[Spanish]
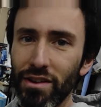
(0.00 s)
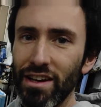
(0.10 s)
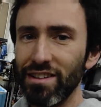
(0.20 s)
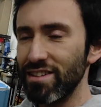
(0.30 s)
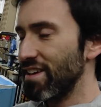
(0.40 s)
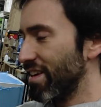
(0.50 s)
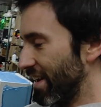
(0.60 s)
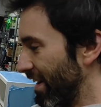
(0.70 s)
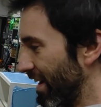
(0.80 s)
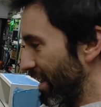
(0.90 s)
días,
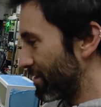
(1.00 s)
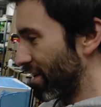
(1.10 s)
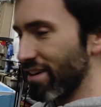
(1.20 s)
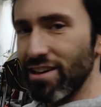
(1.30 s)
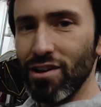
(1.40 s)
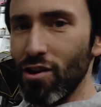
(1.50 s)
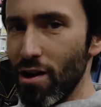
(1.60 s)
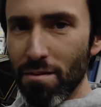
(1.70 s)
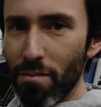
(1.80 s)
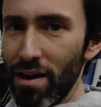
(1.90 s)
increíble. No
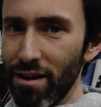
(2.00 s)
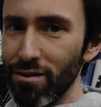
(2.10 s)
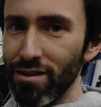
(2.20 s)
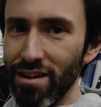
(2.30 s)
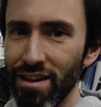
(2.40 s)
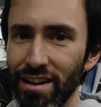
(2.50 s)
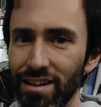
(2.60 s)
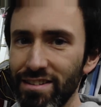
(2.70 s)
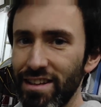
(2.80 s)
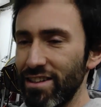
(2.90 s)
hemos parado
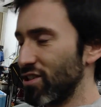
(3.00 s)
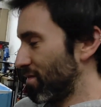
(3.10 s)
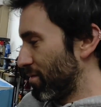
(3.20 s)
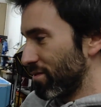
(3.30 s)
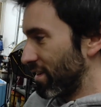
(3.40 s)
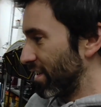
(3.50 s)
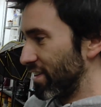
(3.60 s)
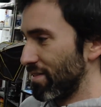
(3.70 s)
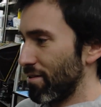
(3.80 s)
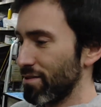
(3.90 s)
de hecho, vamos, eh,
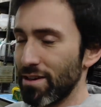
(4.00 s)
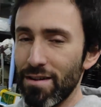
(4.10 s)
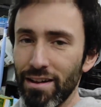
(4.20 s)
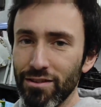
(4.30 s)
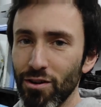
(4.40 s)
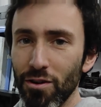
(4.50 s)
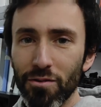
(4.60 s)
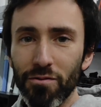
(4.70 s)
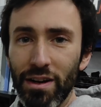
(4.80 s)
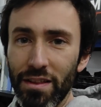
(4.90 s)
llevamos trabajando
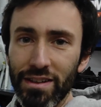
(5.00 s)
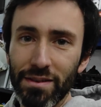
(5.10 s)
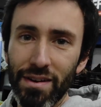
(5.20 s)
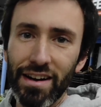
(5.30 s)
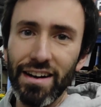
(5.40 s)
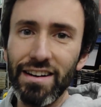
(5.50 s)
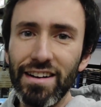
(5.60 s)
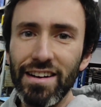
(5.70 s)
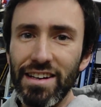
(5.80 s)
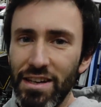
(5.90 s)
fines de semana
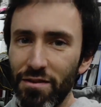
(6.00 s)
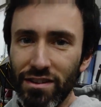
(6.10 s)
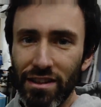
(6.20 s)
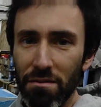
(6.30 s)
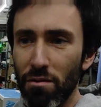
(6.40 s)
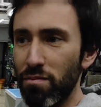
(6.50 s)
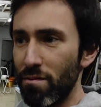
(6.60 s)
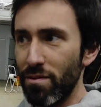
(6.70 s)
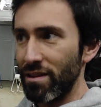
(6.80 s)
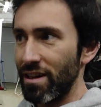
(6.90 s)
y festivos pues
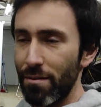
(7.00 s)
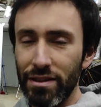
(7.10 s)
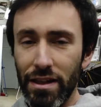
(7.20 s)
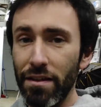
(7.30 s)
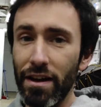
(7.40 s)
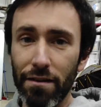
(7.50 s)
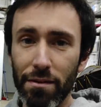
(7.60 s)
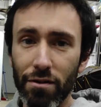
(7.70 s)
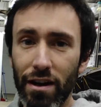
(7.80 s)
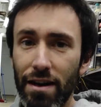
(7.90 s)
prácticamente desde que
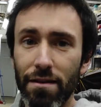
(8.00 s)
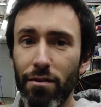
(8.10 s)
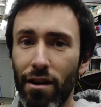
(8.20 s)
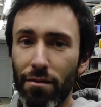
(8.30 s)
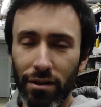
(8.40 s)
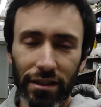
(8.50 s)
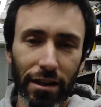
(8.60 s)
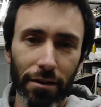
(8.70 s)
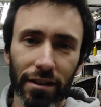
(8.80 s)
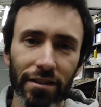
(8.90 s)
abrimos la nave, porque como ya
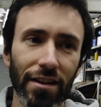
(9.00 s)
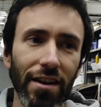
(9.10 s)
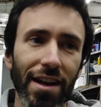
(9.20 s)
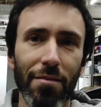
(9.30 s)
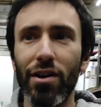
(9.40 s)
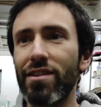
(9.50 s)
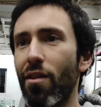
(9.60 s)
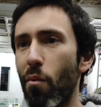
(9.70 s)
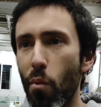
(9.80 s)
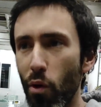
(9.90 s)
sabéis, hemos
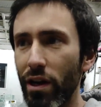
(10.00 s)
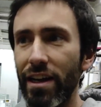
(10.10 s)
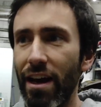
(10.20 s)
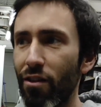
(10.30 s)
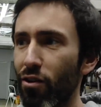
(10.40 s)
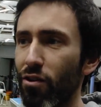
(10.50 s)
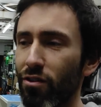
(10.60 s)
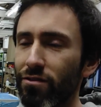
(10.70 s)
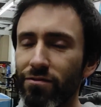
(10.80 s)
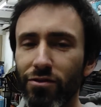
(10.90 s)
estado muy liados
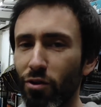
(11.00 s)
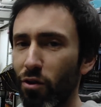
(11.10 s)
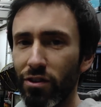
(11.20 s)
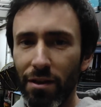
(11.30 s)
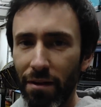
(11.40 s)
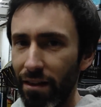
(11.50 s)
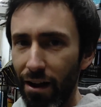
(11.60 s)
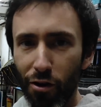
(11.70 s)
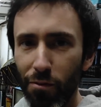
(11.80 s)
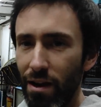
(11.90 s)
con todo el tema de
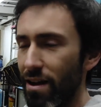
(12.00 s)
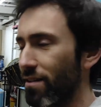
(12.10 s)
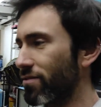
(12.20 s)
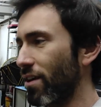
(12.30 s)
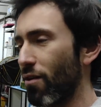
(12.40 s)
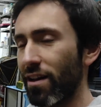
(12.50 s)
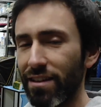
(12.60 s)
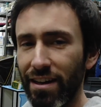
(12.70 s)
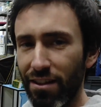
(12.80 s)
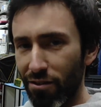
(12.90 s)
la obra que nos ha
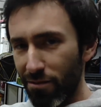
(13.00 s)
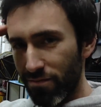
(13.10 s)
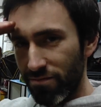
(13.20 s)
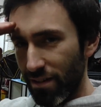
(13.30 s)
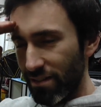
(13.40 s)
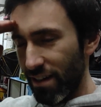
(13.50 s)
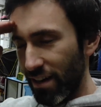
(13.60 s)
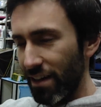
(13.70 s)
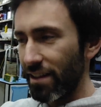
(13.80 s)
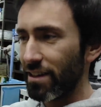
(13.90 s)
tenido hasta
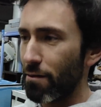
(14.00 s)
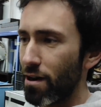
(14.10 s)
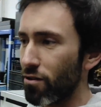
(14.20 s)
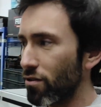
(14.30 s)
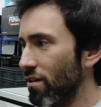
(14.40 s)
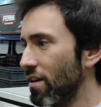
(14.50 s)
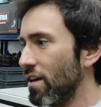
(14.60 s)
aquí de trabajo